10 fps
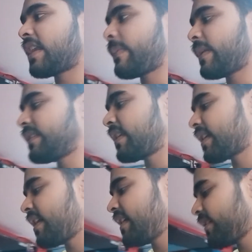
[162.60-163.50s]
आप आधार कार्ड
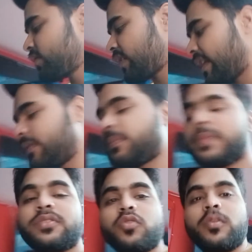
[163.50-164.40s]
लियो तो लाइफ में
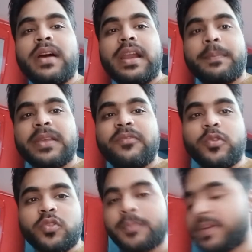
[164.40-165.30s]
दो बार आपकी फ़ोटो
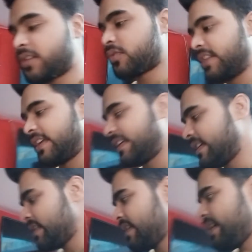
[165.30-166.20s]
अपडेट हो जाएगी
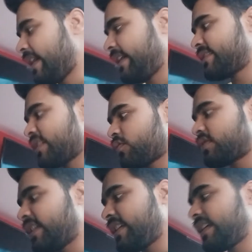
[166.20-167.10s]
ऐसा कुछ है
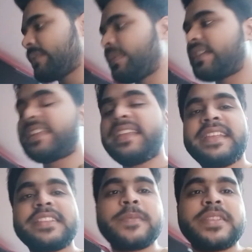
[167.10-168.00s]
एक बार टीन एज
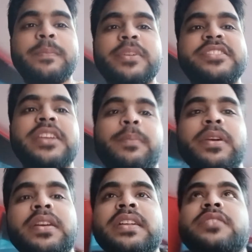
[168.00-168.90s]
में जब बच्चे आप
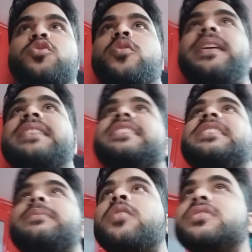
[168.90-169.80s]
दो बार तीन बार
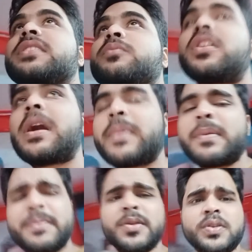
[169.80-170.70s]
होती है बुढ़ापे में भी
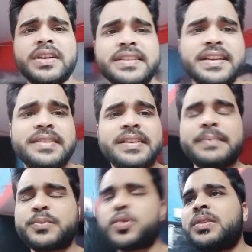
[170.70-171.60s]
हो जाती है आई थिंक अब तो
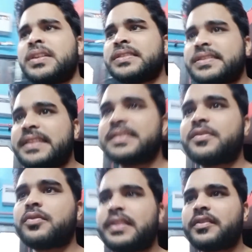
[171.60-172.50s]
शायद रूल
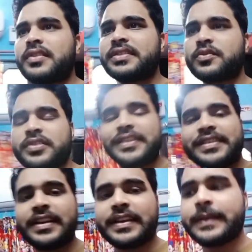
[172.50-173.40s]
रेगुलेशन कुछ ऐसे आ
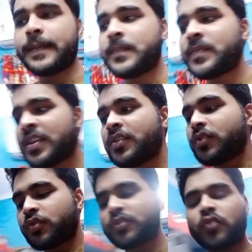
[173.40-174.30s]
गए हैं तो
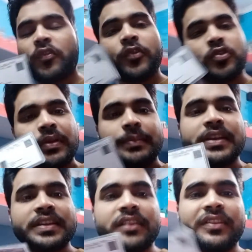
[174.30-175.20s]
इसको फोटो भी अपडेट
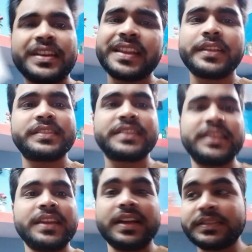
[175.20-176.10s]
करवाना लेकिन इसके लिए
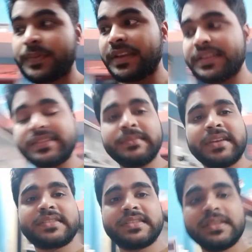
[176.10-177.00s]
आज पहले सिमर
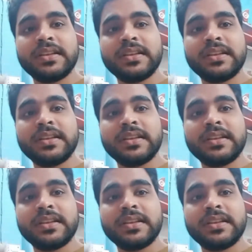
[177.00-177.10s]
चे